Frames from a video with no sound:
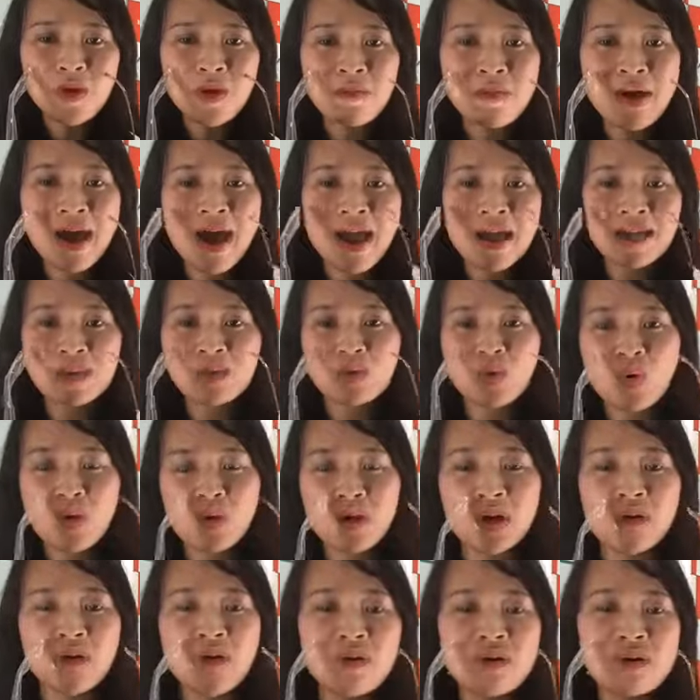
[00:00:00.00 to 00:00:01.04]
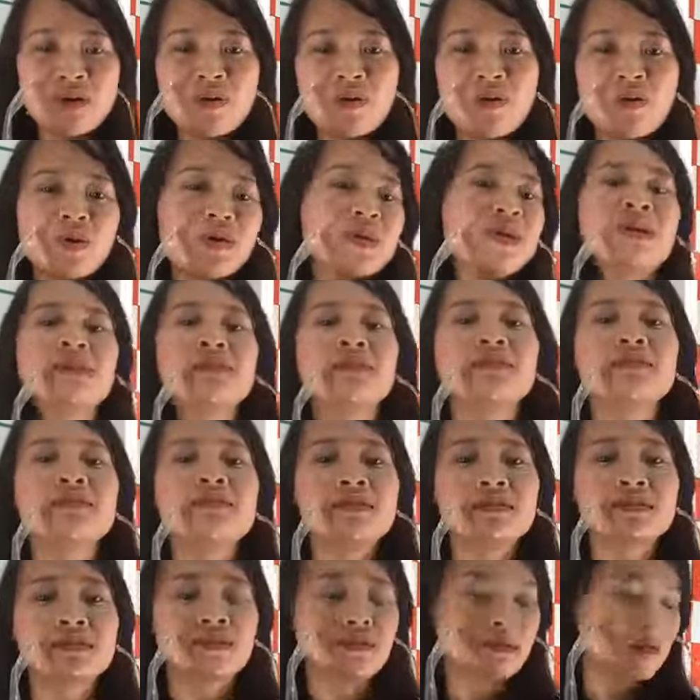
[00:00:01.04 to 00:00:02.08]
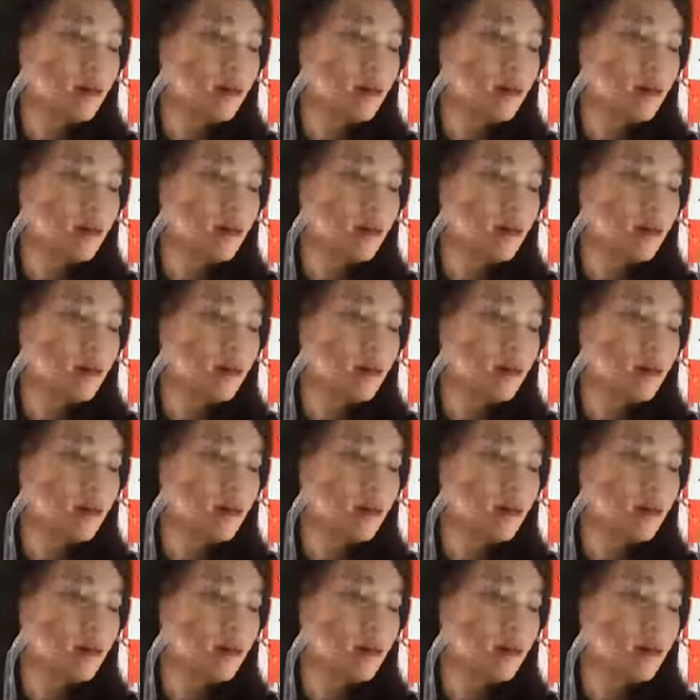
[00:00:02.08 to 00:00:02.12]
em hai số để có cơ hội nhận được